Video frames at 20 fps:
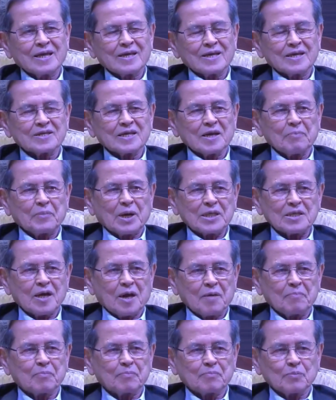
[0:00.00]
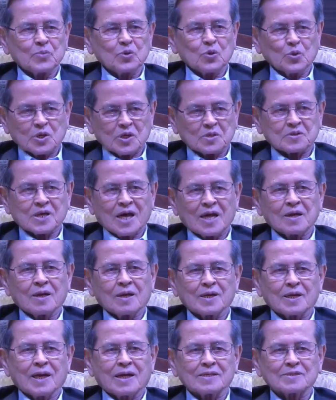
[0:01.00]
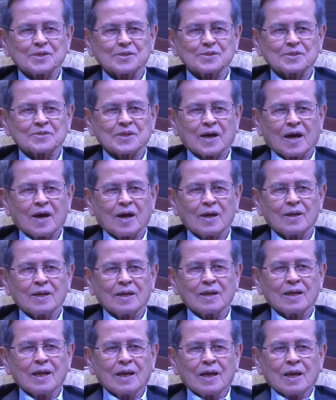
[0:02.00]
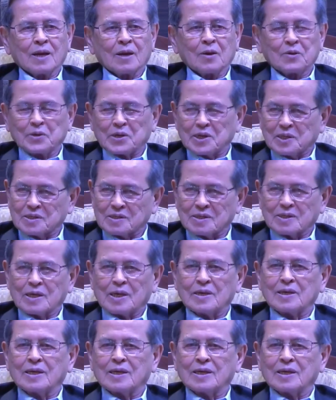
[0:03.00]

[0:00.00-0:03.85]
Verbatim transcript: จะมาทำยุทธศาสตร์เรื่องการสื่อสารแล้วคิดไอ้